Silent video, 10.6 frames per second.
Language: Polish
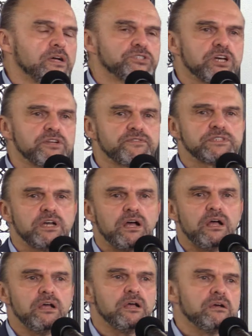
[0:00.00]

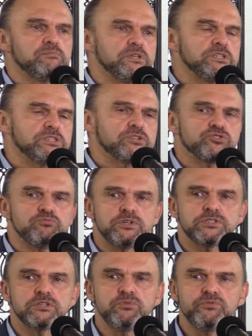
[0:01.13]
czerwca minister
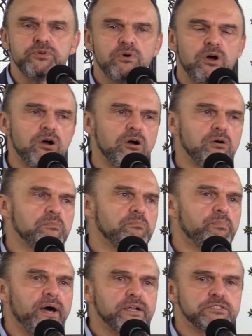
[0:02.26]
Szumowski mówił o
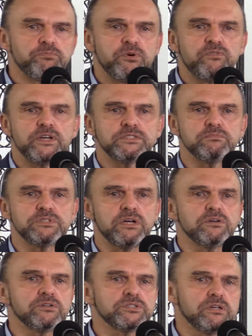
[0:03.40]
bardzo poważnym
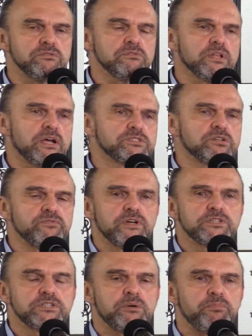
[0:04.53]
zagrożeniu dla zdrowia i
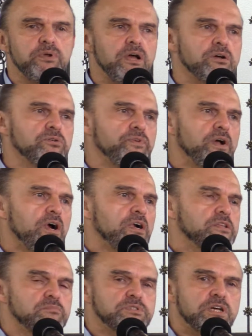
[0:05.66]
życia Polaków.
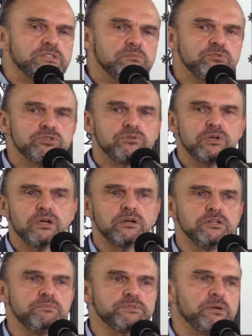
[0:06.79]
Tymczasem już 2
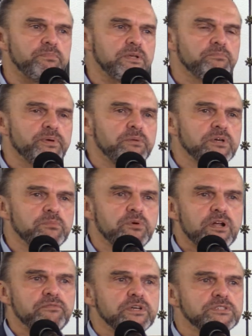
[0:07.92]
lipca pan premier
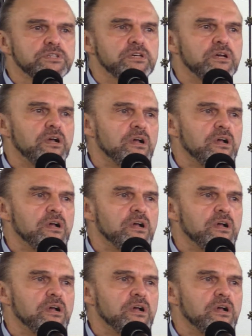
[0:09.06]
Morawiecki